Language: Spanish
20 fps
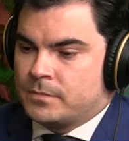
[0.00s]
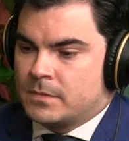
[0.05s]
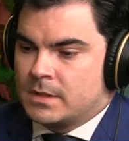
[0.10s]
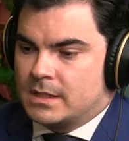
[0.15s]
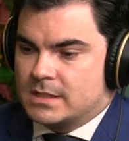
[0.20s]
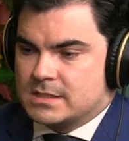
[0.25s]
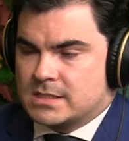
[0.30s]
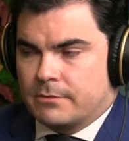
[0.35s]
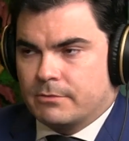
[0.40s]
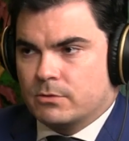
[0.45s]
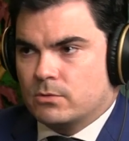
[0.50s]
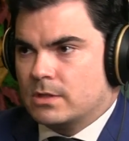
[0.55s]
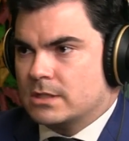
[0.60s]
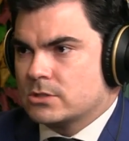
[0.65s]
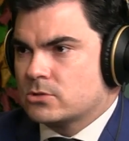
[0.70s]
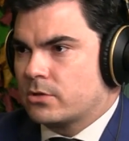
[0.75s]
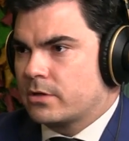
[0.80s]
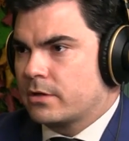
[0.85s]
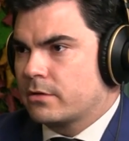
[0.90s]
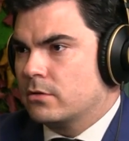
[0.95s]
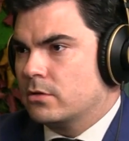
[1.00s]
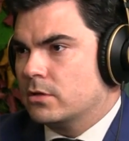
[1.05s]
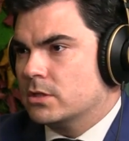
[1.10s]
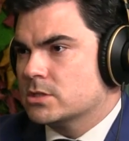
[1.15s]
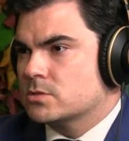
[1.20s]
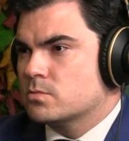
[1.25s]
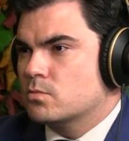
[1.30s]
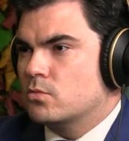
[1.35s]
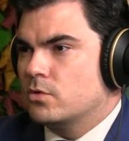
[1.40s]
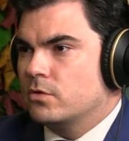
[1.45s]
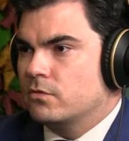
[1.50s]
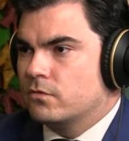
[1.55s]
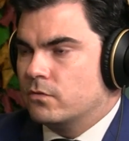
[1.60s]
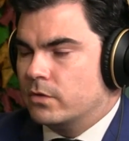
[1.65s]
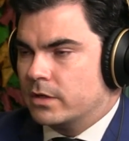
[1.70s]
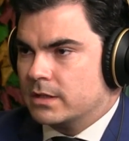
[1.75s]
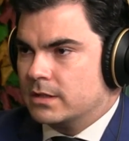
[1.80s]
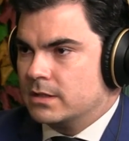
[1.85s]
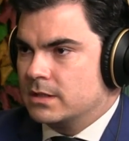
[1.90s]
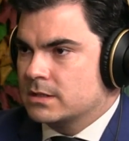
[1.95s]
está habiendo unas correcciones muy
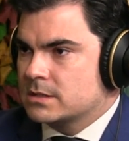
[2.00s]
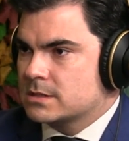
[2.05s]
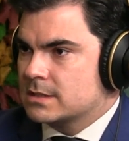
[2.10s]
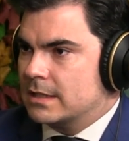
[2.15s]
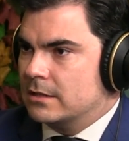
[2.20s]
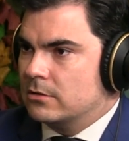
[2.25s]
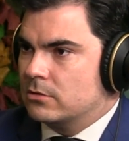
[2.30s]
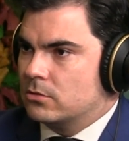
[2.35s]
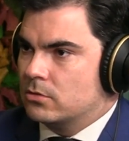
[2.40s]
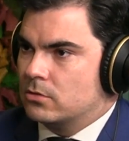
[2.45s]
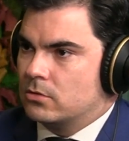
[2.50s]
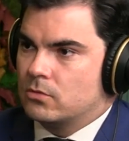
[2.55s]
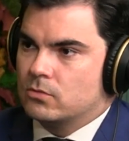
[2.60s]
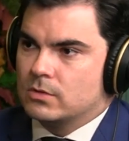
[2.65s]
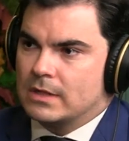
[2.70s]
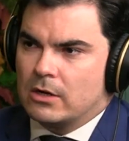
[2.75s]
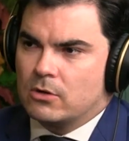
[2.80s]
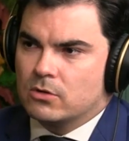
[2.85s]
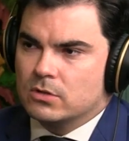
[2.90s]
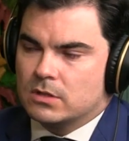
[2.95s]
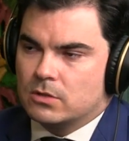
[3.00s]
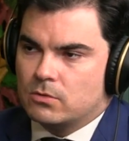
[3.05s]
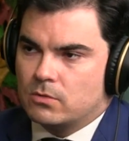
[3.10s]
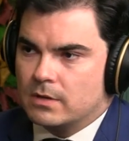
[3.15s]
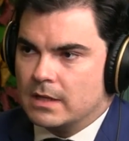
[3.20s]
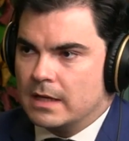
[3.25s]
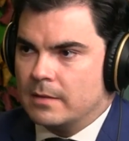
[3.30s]
fuertes, tanto una continuidad